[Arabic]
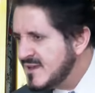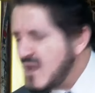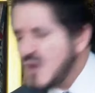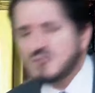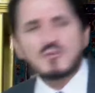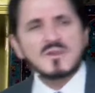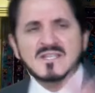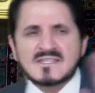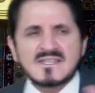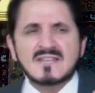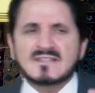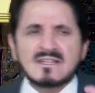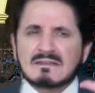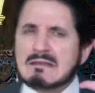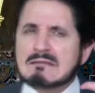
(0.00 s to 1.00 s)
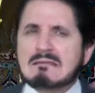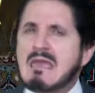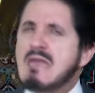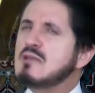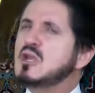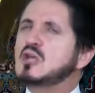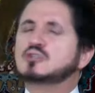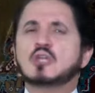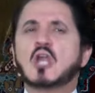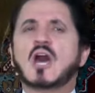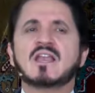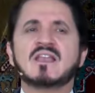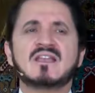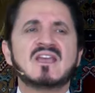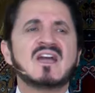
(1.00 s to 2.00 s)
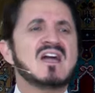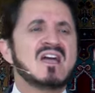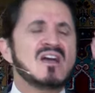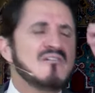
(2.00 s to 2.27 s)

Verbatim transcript: نحن لسنا تلك الكائنات العقلانية